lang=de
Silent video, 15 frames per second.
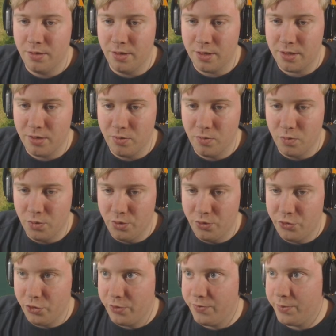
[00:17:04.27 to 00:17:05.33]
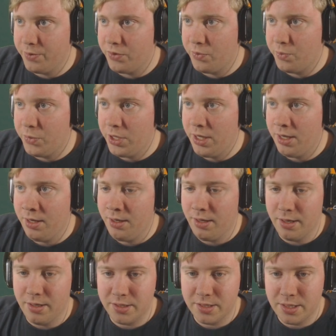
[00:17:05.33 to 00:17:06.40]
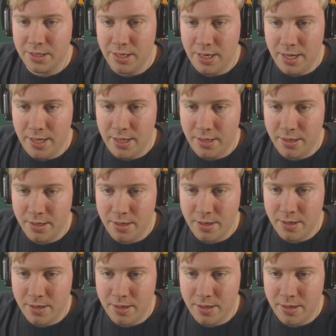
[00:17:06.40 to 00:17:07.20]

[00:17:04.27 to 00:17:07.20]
nach da unten sollen wir sie bringen. Alles klar.